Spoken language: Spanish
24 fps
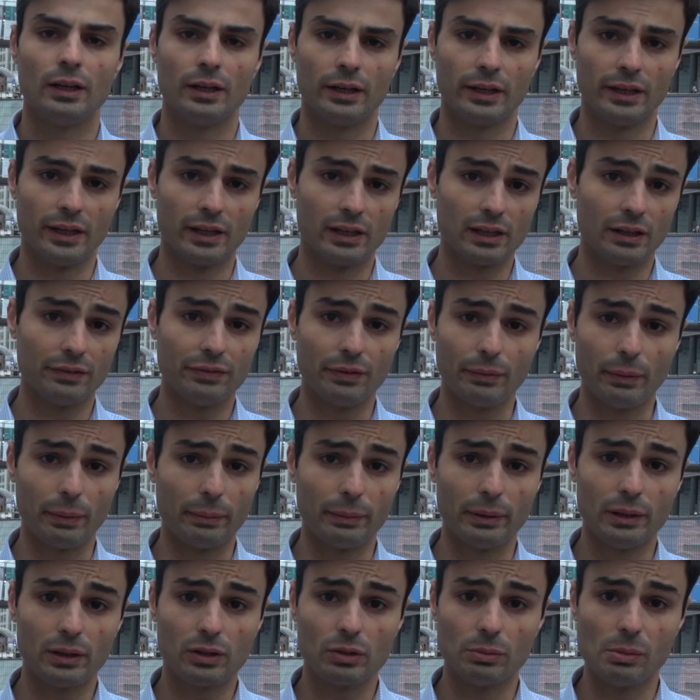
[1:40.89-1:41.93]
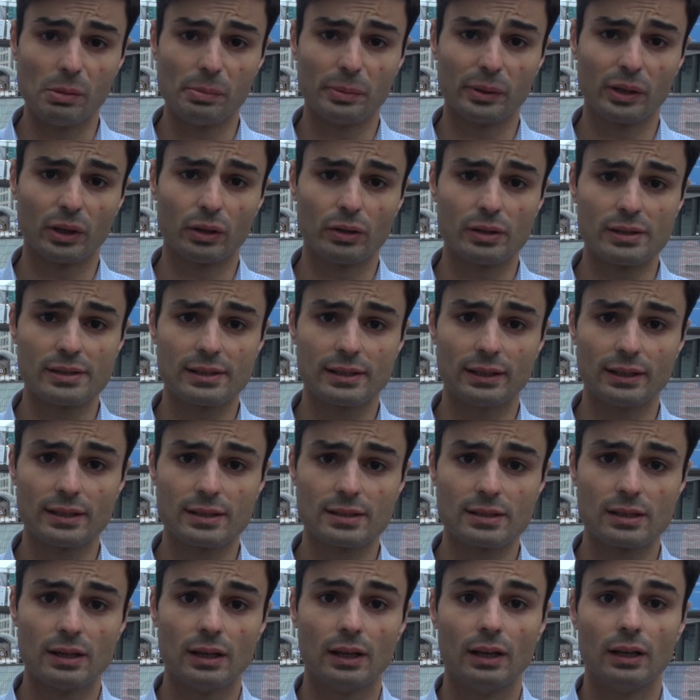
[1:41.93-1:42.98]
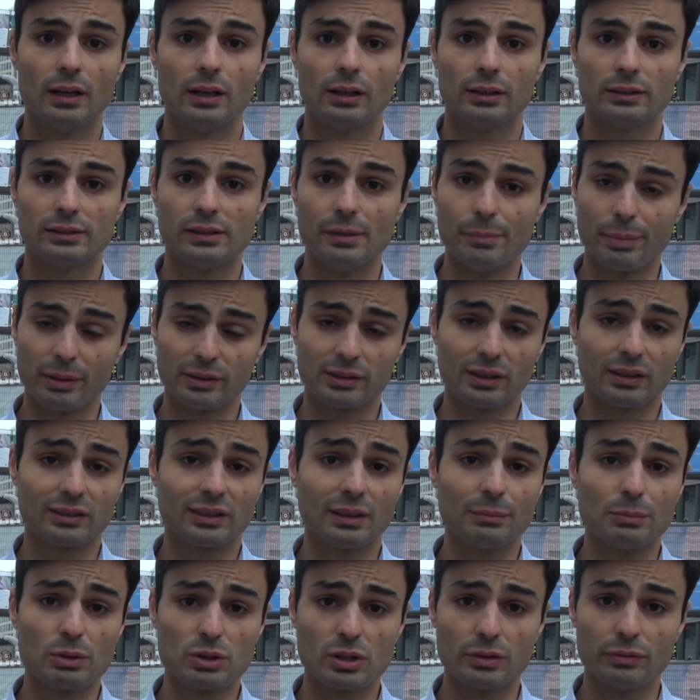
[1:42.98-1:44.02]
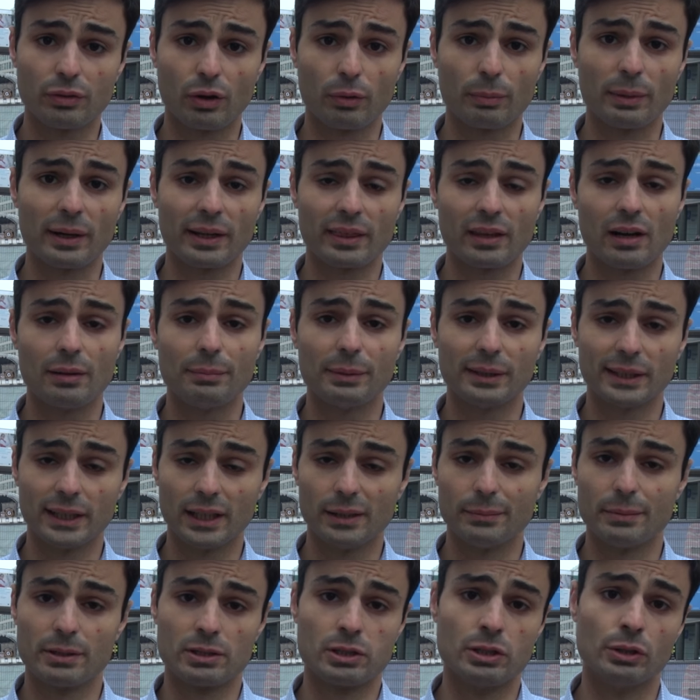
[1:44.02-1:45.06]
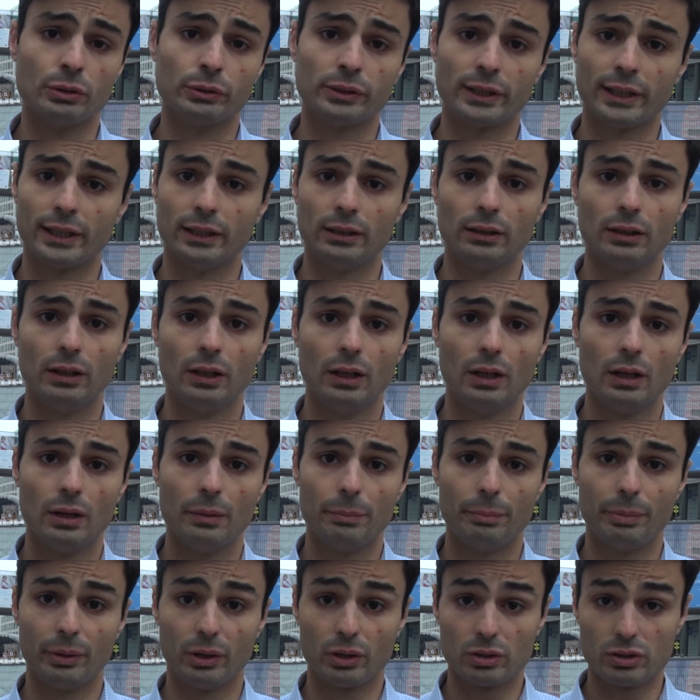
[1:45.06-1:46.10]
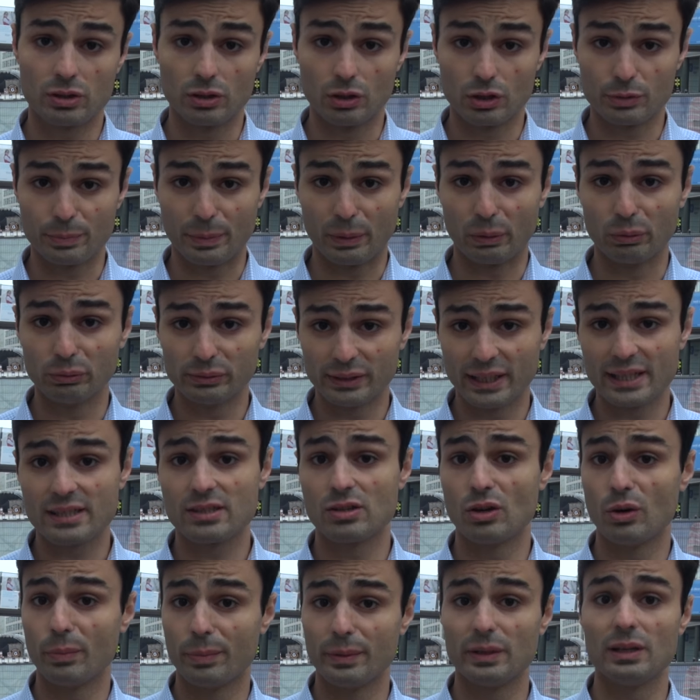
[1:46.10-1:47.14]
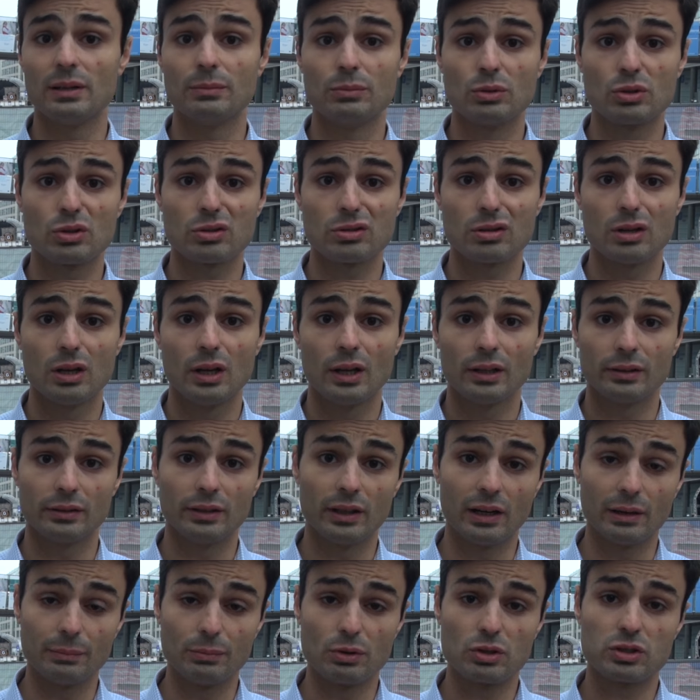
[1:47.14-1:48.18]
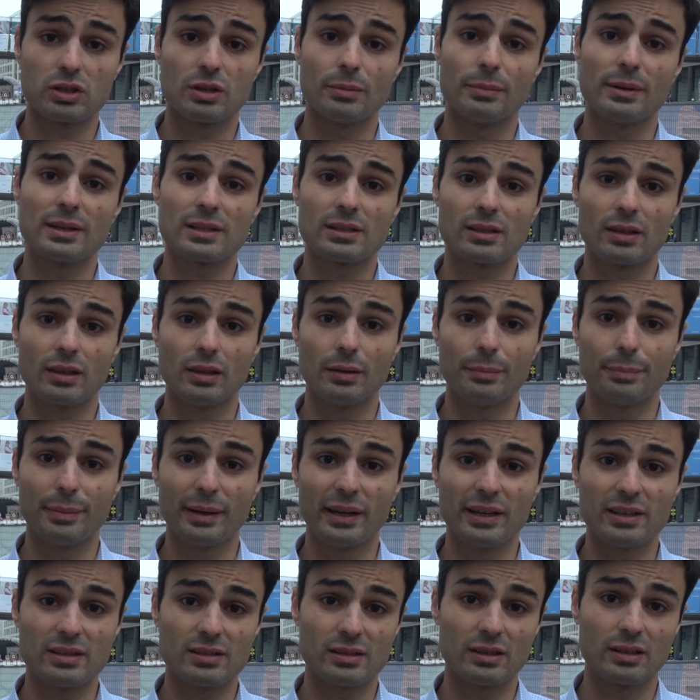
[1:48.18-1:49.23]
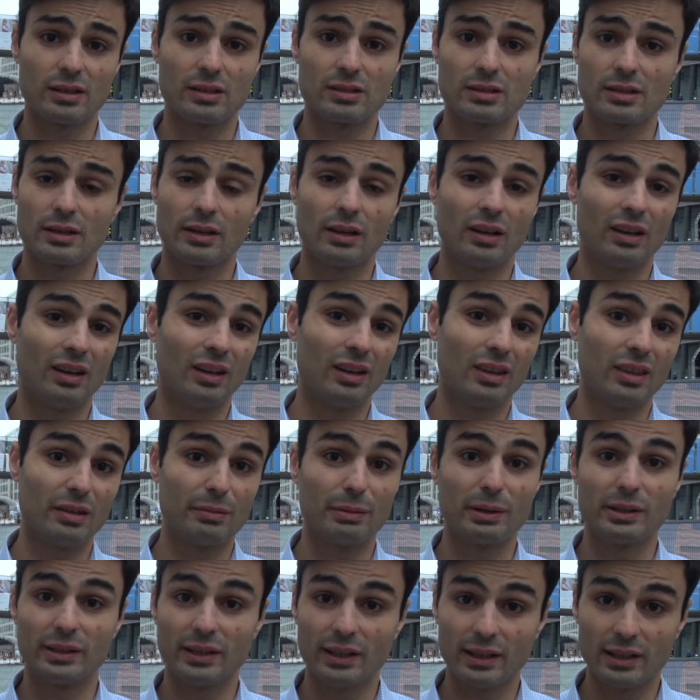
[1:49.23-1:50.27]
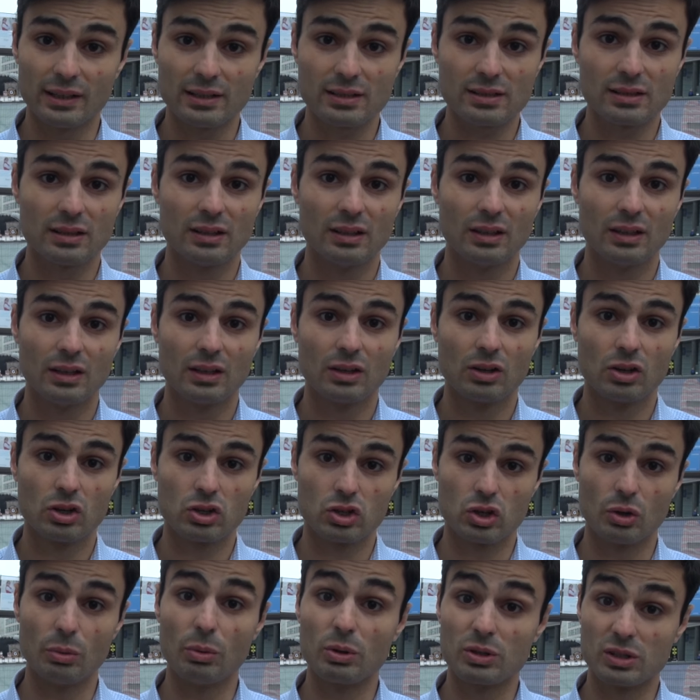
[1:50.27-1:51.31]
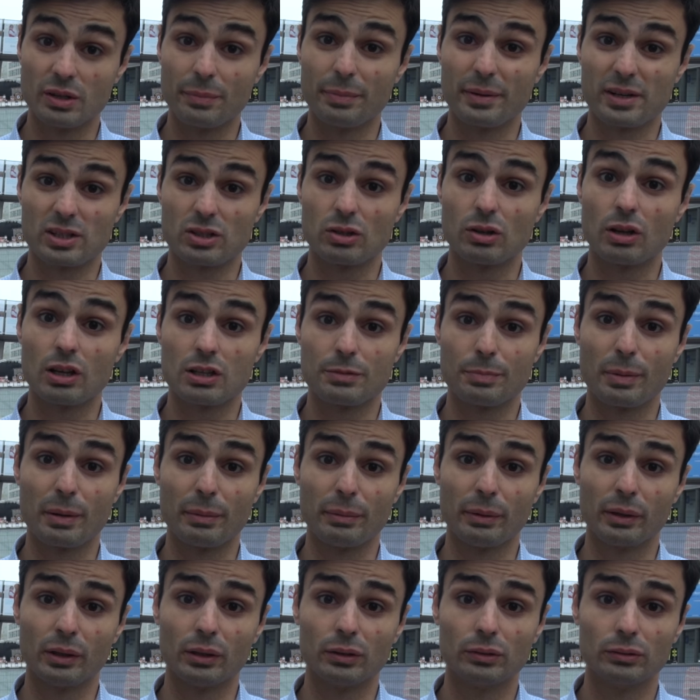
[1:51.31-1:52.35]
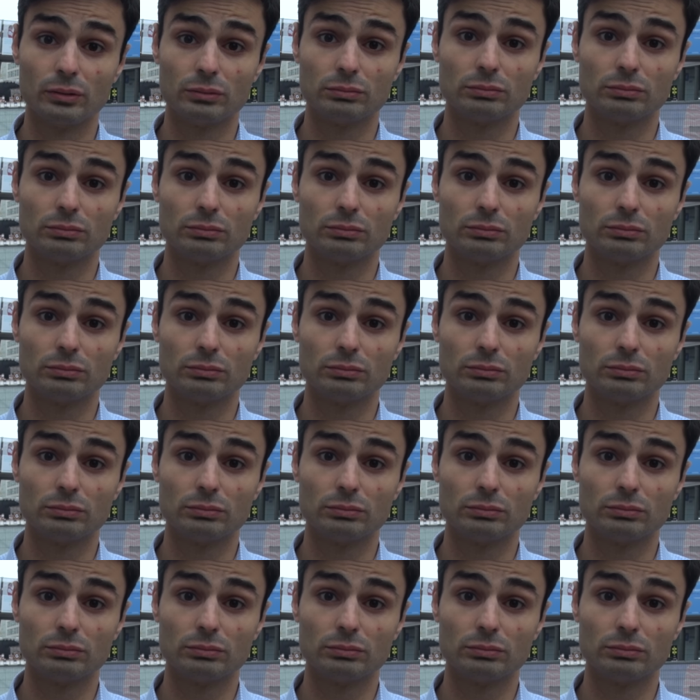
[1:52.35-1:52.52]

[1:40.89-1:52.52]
En Café Babel, como periodistas, siempre tratamos de informar de la manera más neutral, pero si nos preguntáis qué opinamos, diremos que más que de países y de banderas, somos de personas primero.